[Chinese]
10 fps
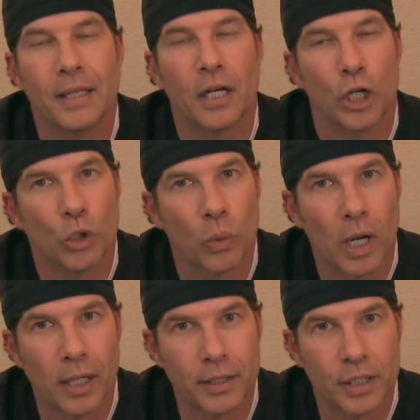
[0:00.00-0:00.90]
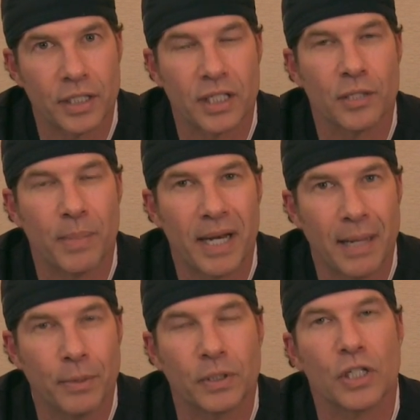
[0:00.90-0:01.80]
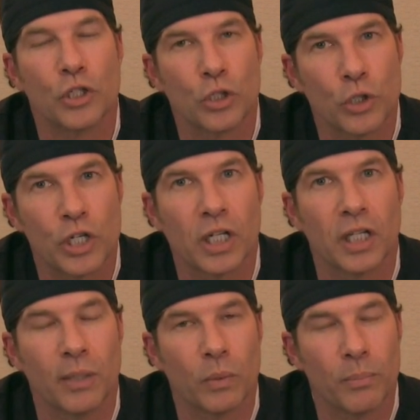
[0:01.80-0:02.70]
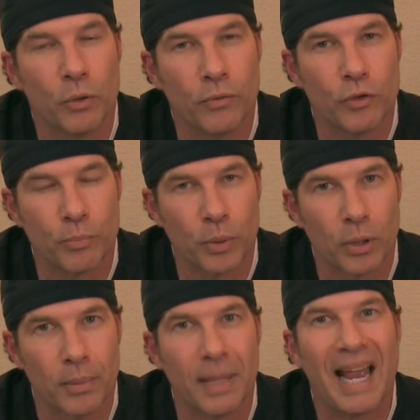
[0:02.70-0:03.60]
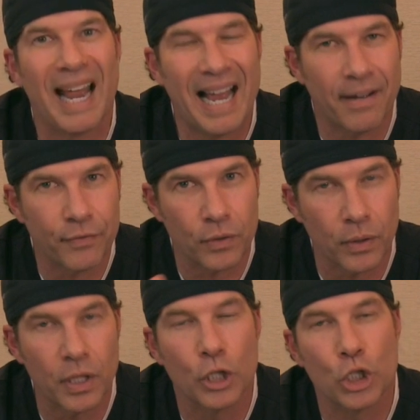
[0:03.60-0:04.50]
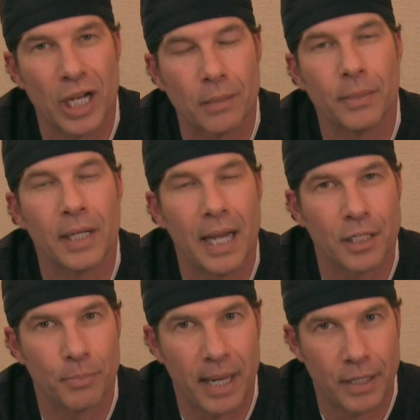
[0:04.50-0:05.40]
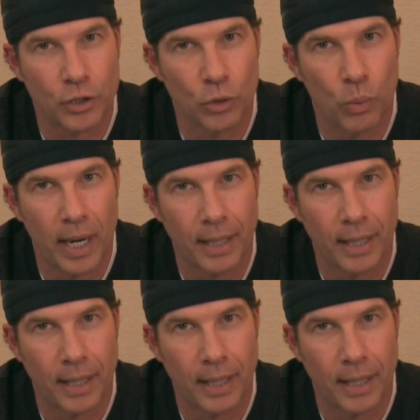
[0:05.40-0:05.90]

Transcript: 会由泌尿科医师以手术的形式取出这位去世男士的精子。